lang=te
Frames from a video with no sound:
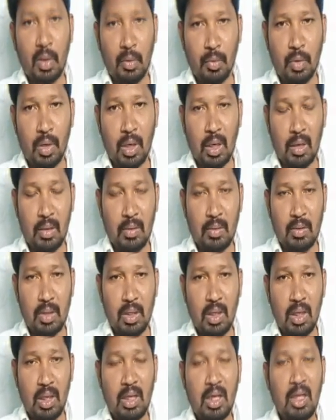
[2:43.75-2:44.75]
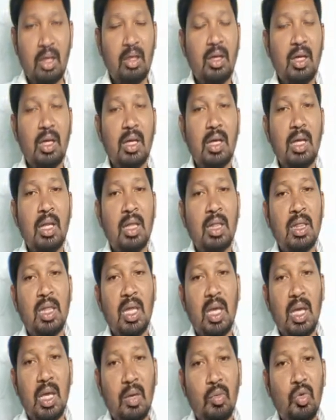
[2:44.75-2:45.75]
ఉన్నాడు కనుక
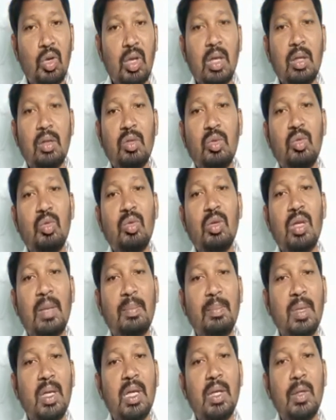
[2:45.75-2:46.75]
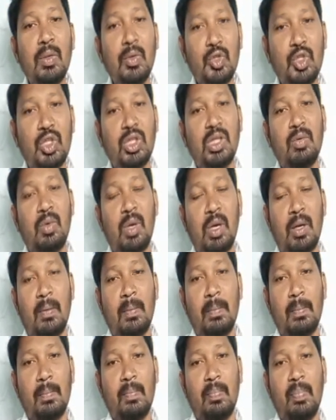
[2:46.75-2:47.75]
దేవుని ఎందు నమ్మిక ఉంచిన వారు
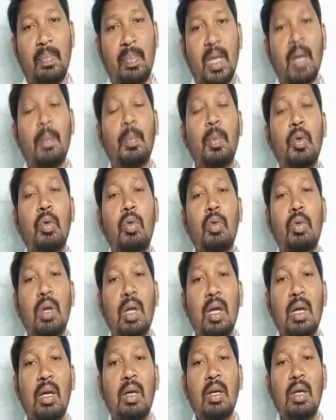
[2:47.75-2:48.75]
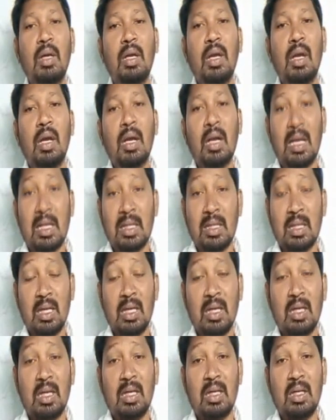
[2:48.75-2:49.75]
ఎప్పుడూ కూడా
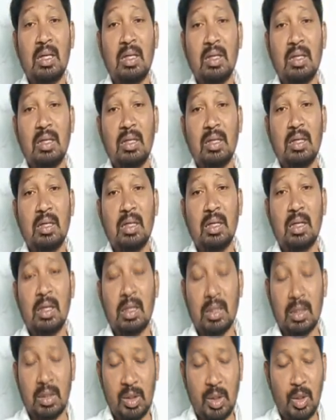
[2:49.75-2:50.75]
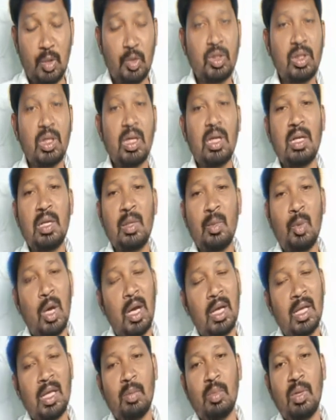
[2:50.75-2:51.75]
కదలక నిలుస్తారని
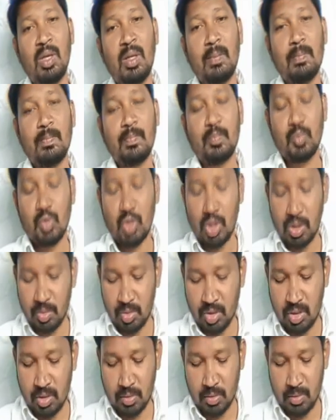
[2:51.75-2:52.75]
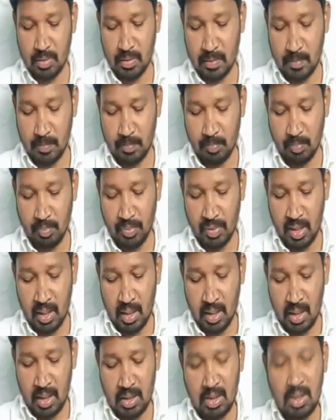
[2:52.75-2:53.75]
వాక్యమే చెబుతూ ఉంది
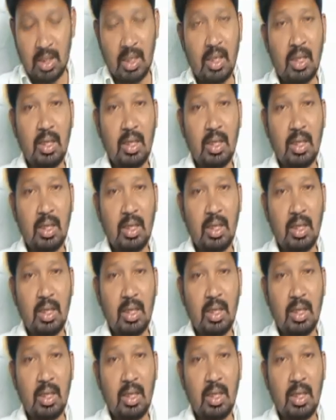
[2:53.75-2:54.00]
అయితే